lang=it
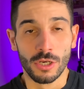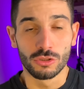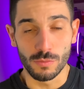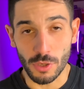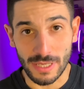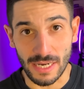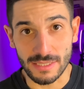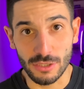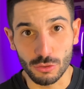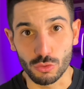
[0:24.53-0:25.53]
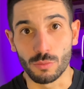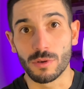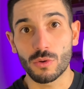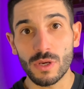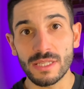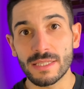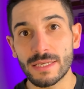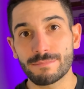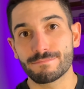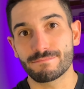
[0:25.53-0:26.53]
sul mio canale di YouTube.
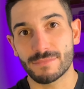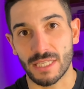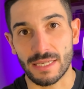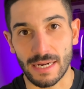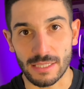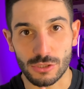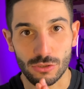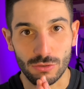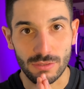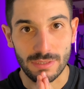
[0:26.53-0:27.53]
Quindi ti ringrazio